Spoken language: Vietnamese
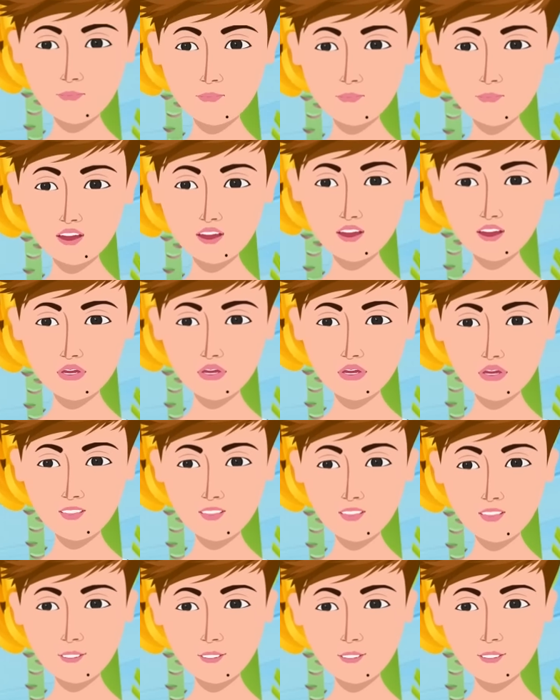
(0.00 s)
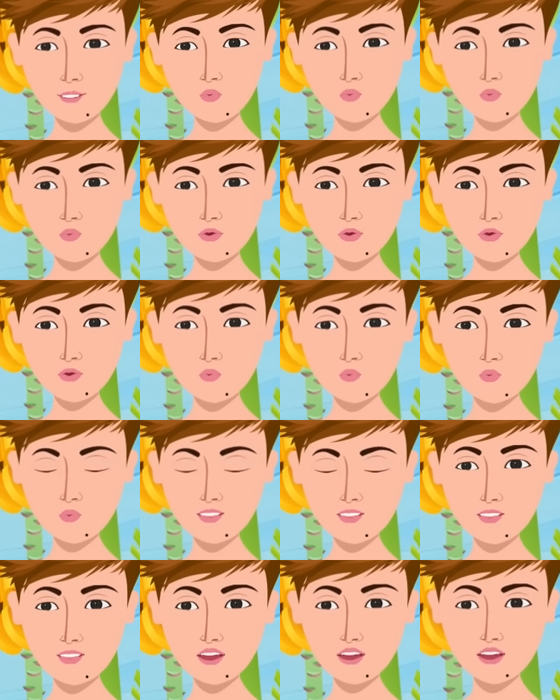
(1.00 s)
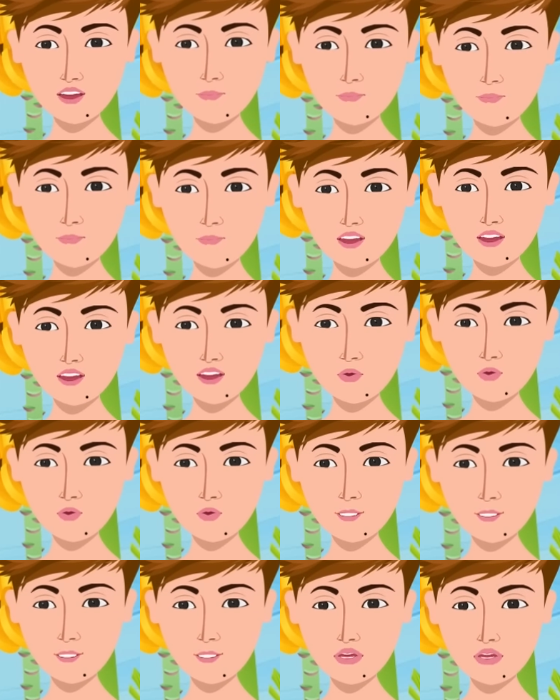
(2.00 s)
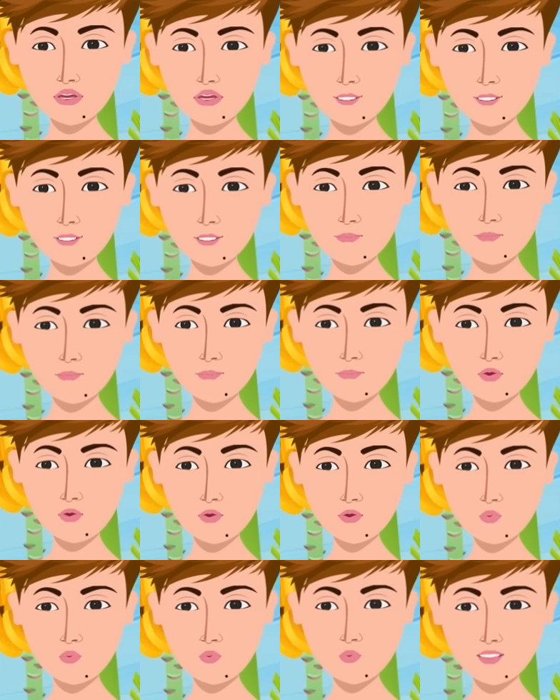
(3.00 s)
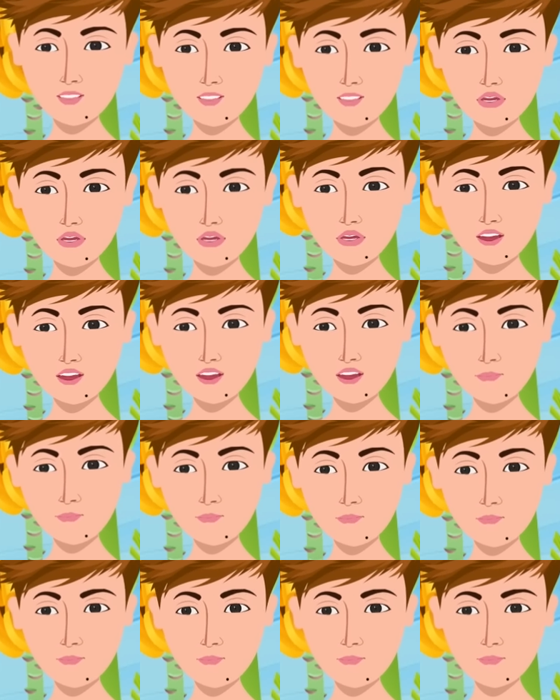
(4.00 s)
Bong bà ròm, bong khạch ôn chư, bong khạch ôn mình bành hà ấy, ôn chạp rạp bong mau bong trụi đọc